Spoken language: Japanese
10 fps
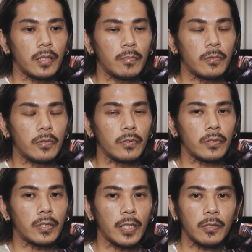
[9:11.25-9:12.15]
いやも
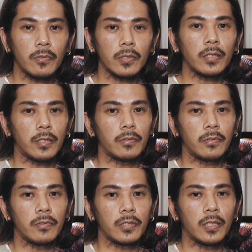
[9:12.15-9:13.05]
う最高だったと
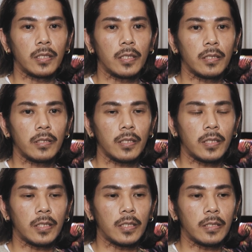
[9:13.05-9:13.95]
その時間がて
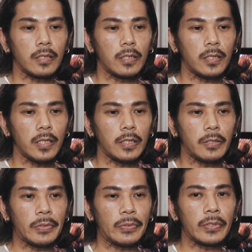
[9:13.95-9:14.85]
か痛いっ
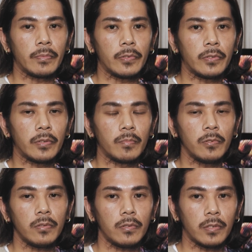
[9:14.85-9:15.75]
ていうよりも
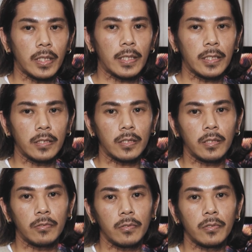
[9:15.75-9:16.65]
もっと長い時
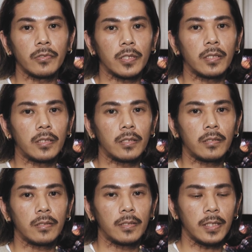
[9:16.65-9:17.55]
間掘ってほしかったっ
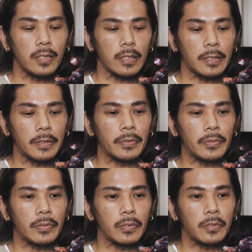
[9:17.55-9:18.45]
てなんでかっていう
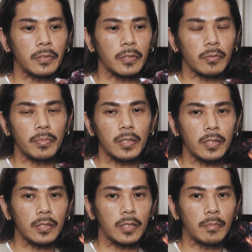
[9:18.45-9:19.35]
と備
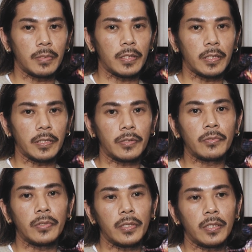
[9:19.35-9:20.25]
前さんみたいな
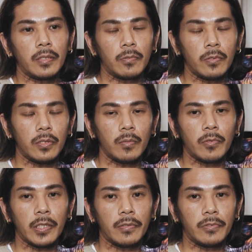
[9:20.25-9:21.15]
人に掘って
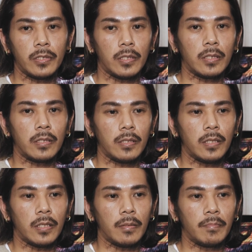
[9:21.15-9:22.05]
もらえる時間っ
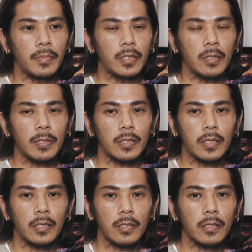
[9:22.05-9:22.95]
てめちゃめちゃ
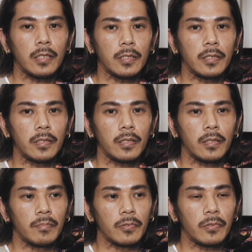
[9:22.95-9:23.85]
ありがたいじゃんって
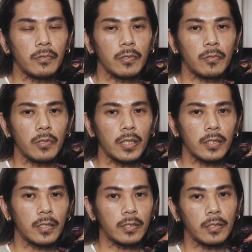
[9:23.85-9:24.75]
もうその時鳥肌
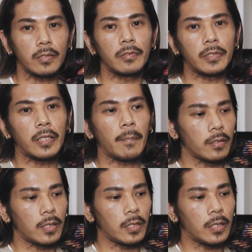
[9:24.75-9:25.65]
立ったっていうか
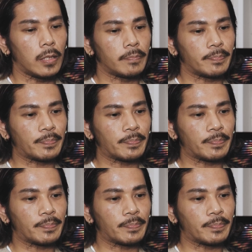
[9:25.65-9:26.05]
でなんか